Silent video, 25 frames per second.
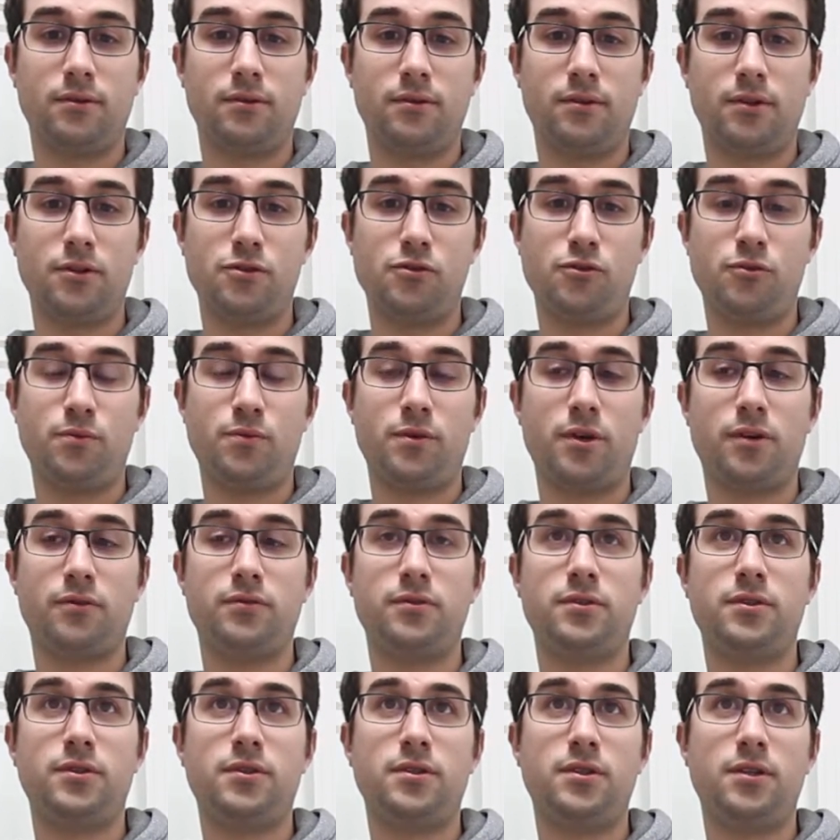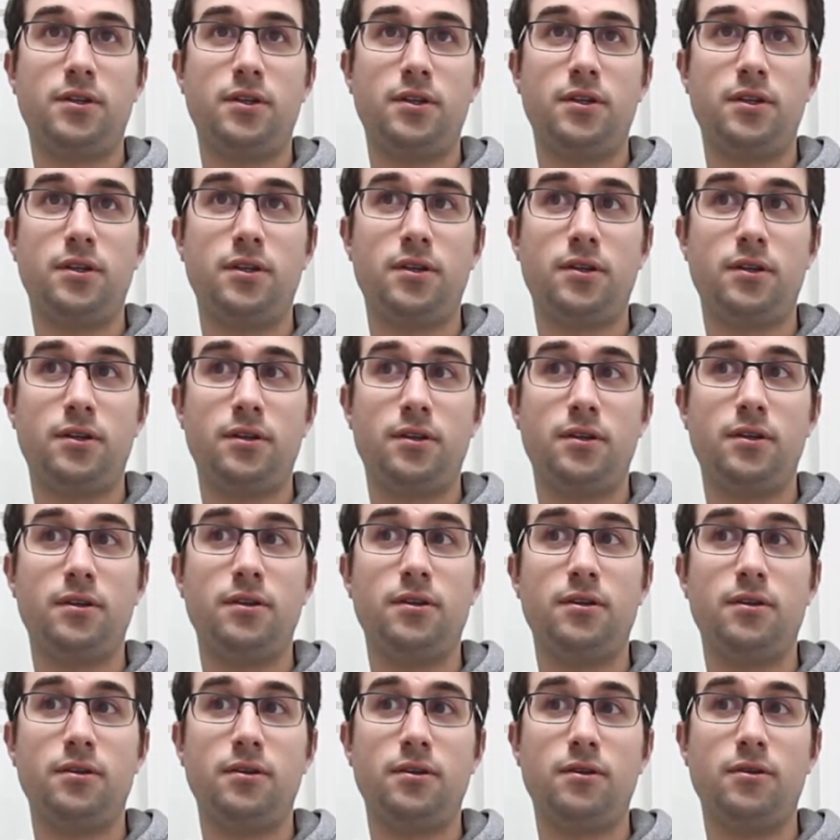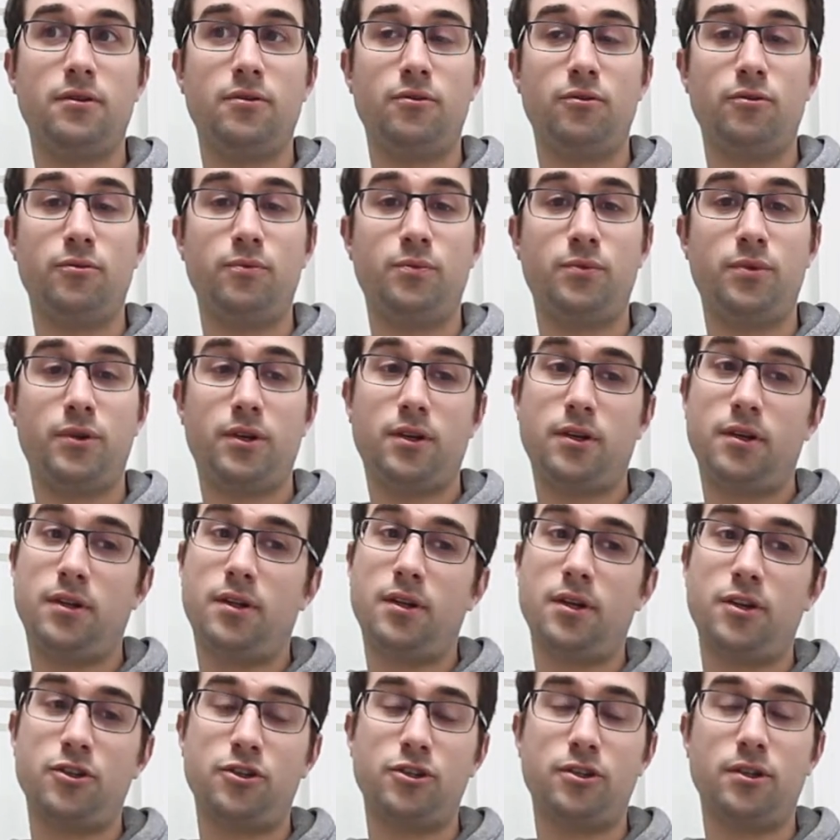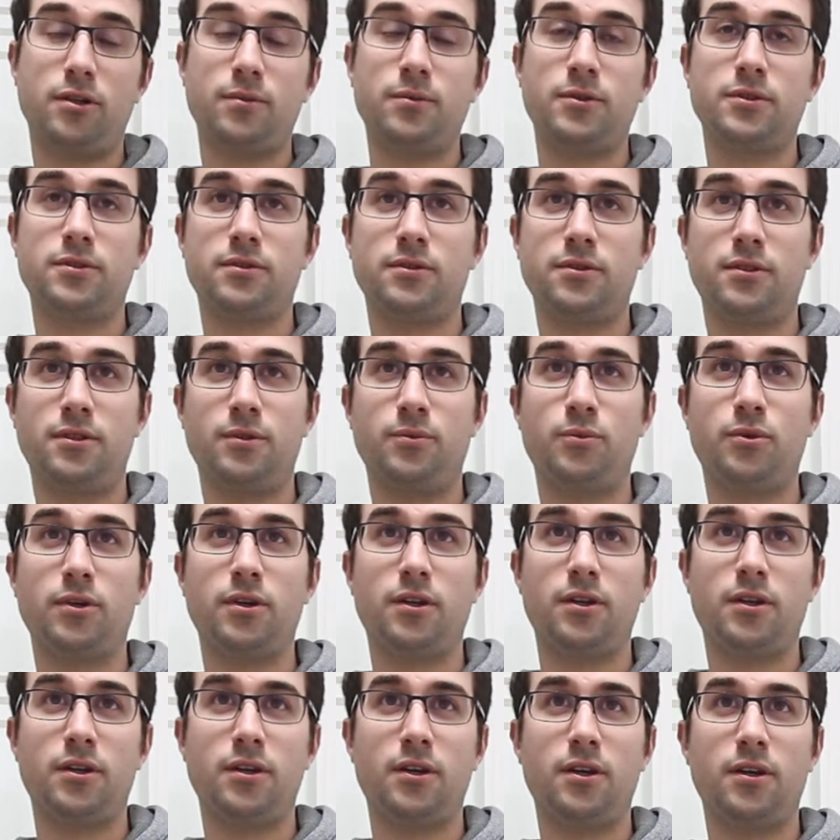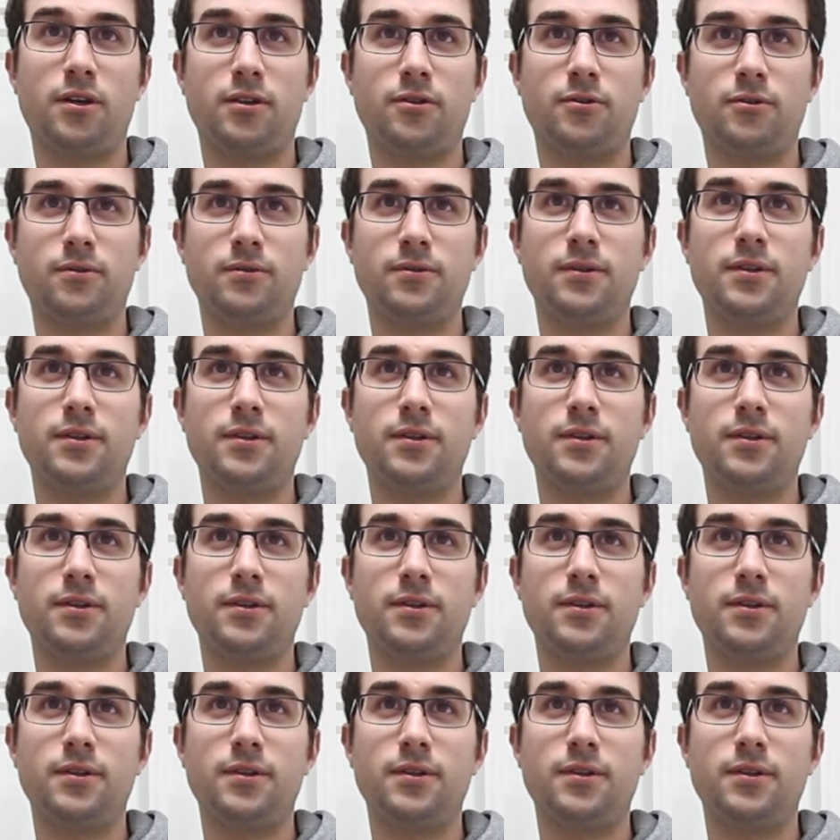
la superficie, le prix de l'achat, parce que c'était pas gagné hier, non